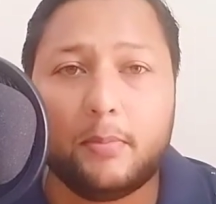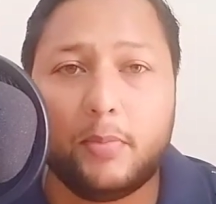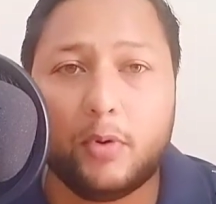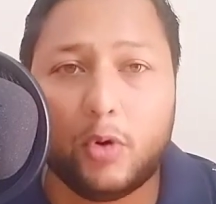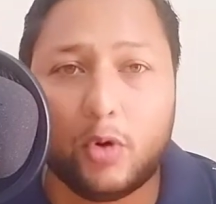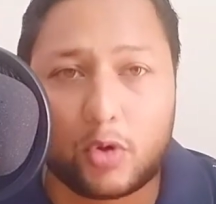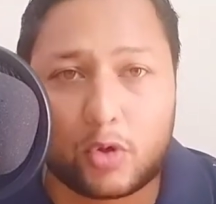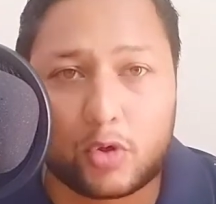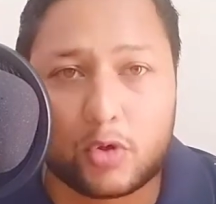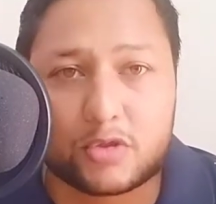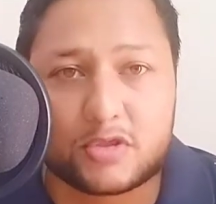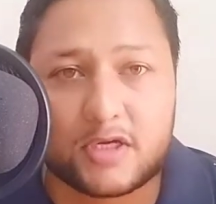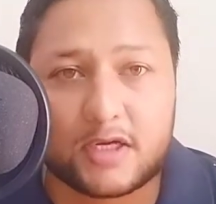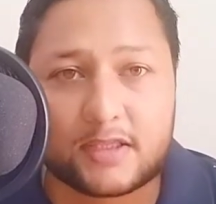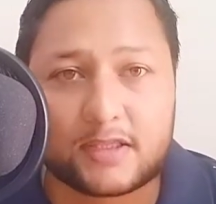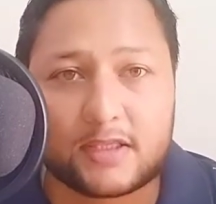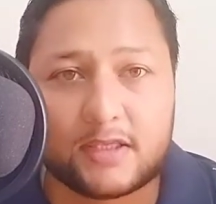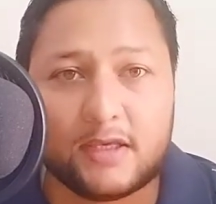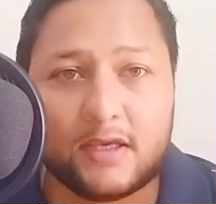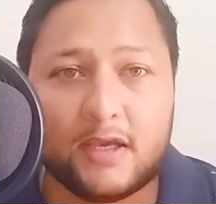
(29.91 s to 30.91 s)
बोर हो
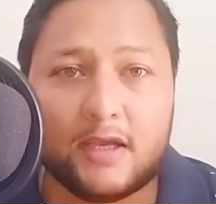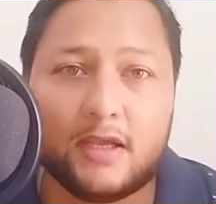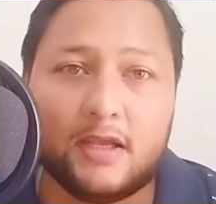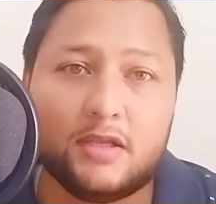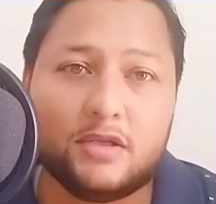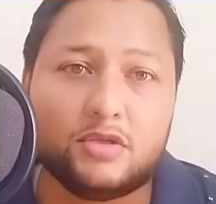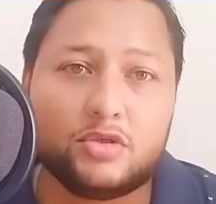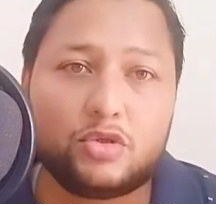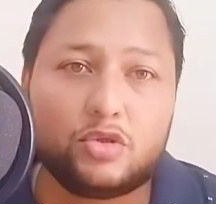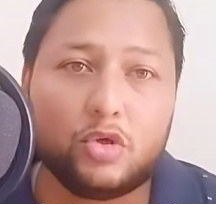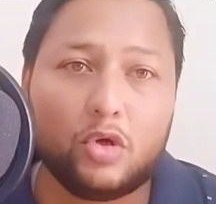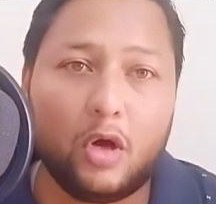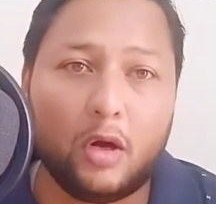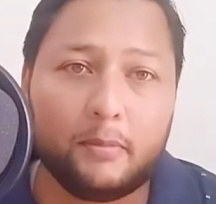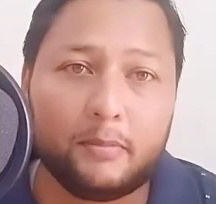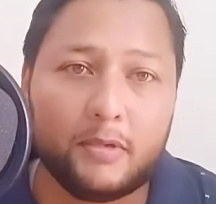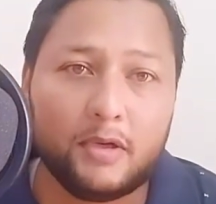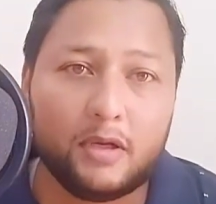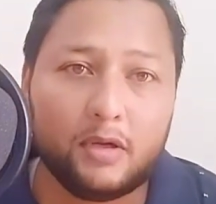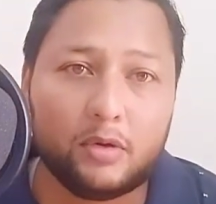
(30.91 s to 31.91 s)
जाते हैं जो
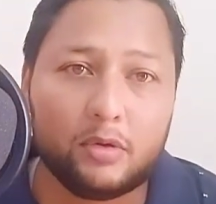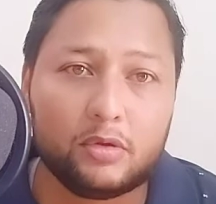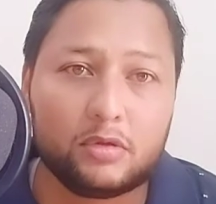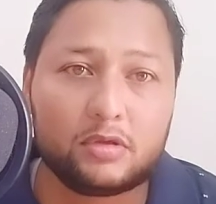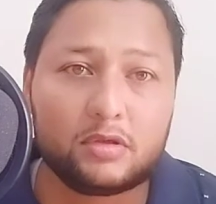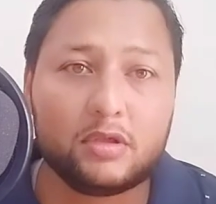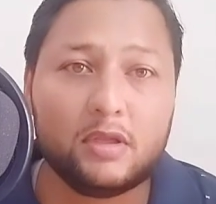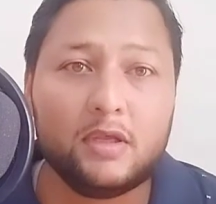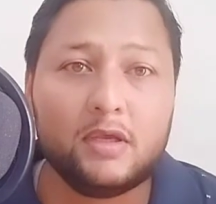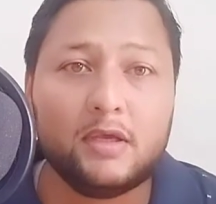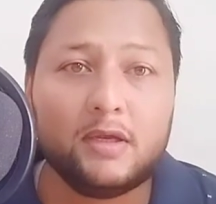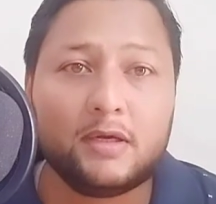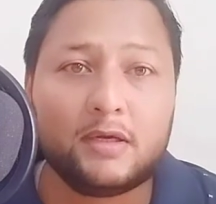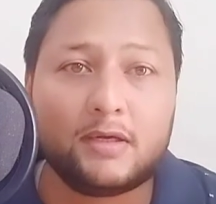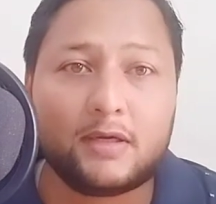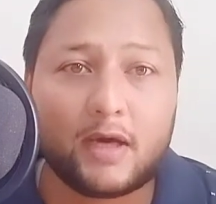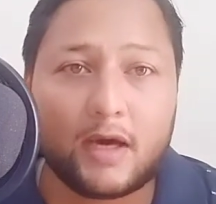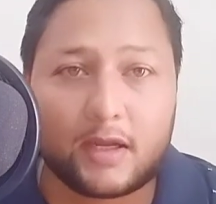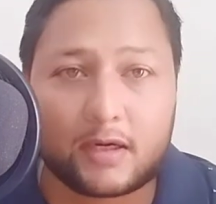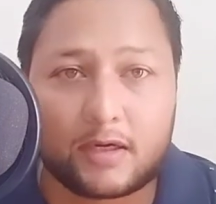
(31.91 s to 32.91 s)
हमने उस
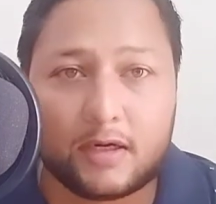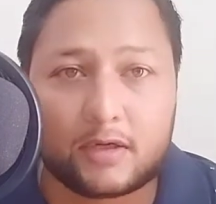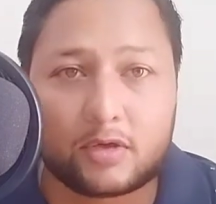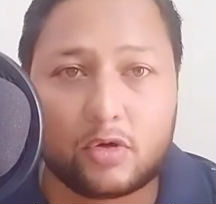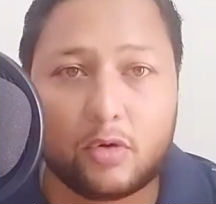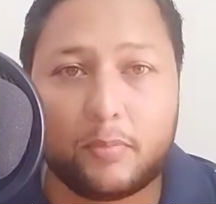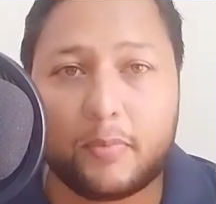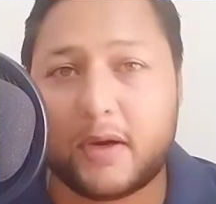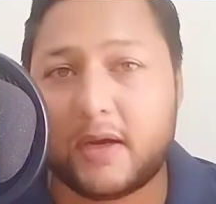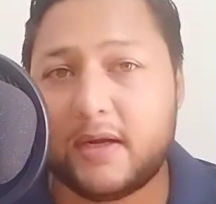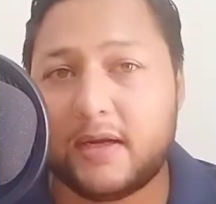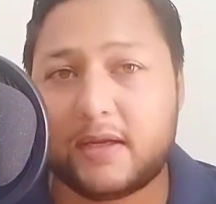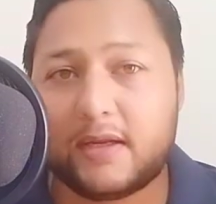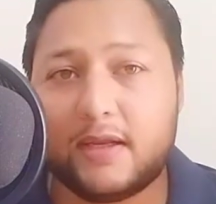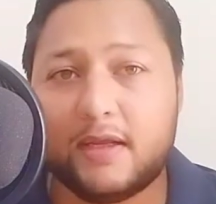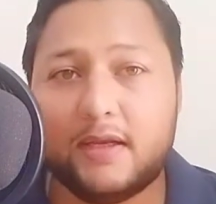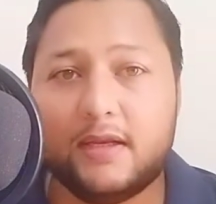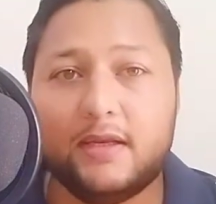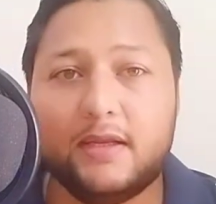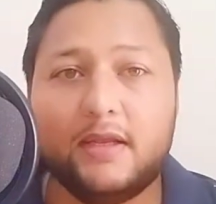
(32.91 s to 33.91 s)
टारगेट को पाने
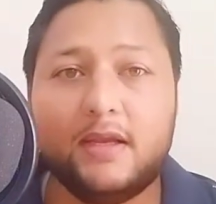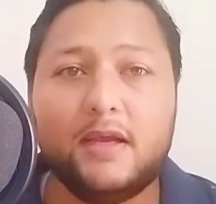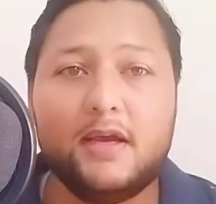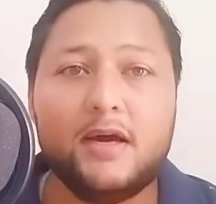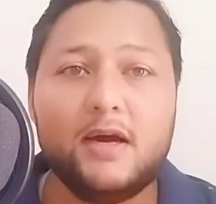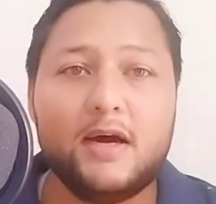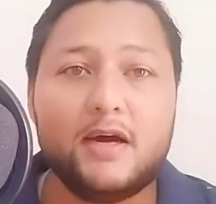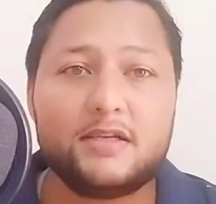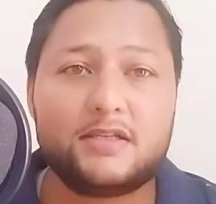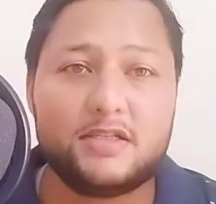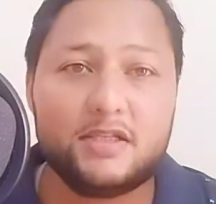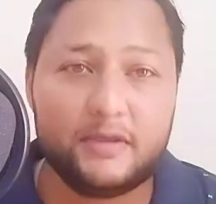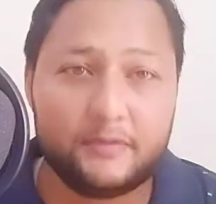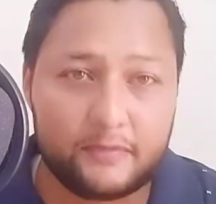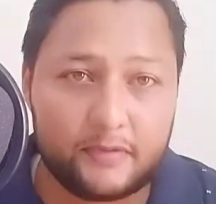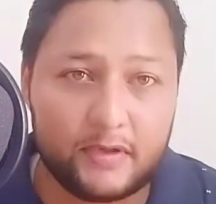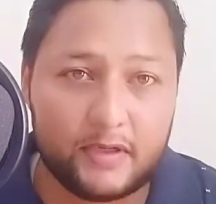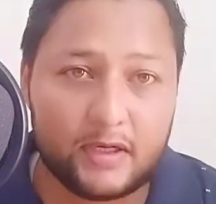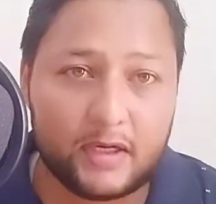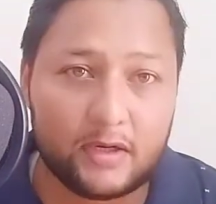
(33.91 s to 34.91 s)
के लिए अचीव
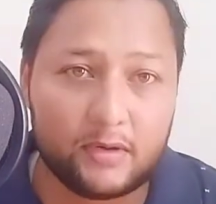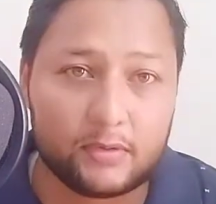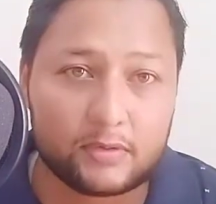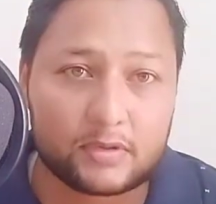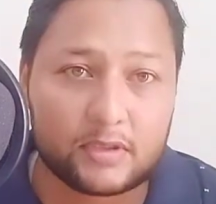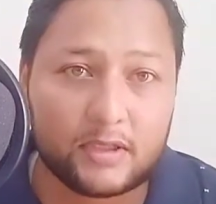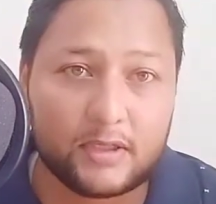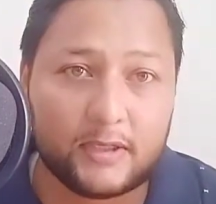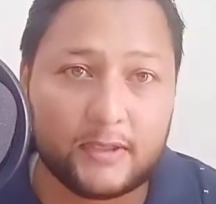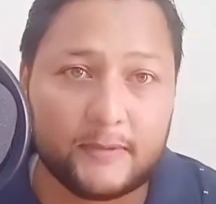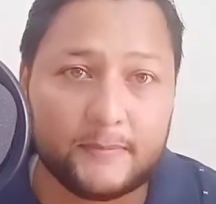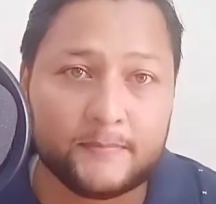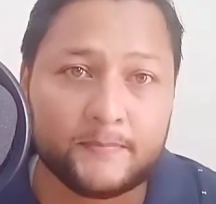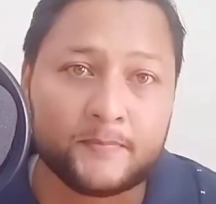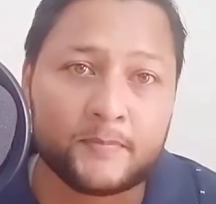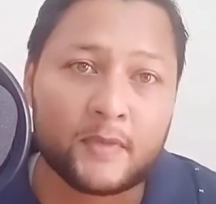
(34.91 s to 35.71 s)
किया होता है